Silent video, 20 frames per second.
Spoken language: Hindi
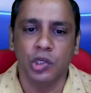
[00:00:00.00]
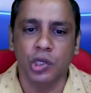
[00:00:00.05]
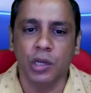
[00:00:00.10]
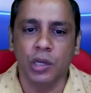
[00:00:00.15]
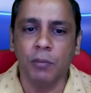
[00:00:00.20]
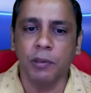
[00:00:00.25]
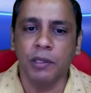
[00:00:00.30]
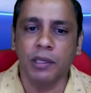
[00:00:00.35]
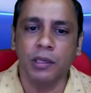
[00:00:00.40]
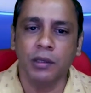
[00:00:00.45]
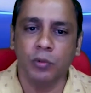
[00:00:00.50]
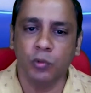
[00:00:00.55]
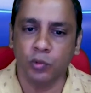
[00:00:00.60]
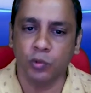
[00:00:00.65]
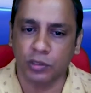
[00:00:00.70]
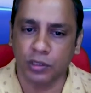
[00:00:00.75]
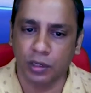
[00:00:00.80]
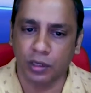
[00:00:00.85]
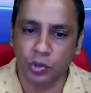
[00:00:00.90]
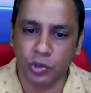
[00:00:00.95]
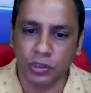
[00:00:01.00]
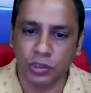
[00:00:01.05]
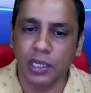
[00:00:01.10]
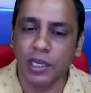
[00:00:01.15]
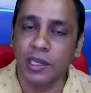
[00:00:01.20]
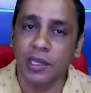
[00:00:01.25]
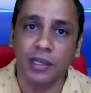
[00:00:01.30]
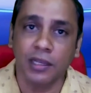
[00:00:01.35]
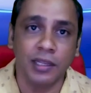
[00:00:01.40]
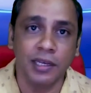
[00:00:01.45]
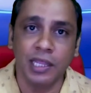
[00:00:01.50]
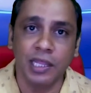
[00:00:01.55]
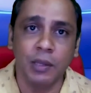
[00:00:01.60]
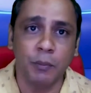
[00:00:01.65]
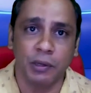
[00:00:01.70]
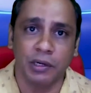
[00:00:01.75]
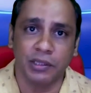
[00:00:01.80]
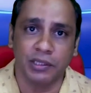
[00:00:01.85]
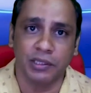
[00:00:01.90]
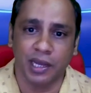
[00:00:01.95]
शिल्प की उत्कर्षता के लिए
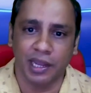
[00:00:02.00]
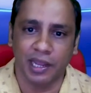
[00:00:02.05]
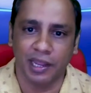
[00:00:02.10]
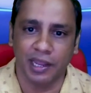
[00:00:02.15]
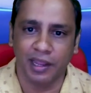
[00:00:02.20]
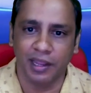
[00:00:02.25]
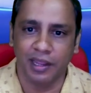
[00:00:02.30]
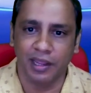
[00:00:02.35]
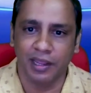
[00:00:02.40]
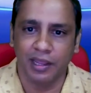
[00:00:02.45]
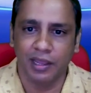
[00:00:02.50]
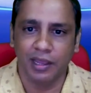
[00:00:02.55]
नहीं पढ़ता है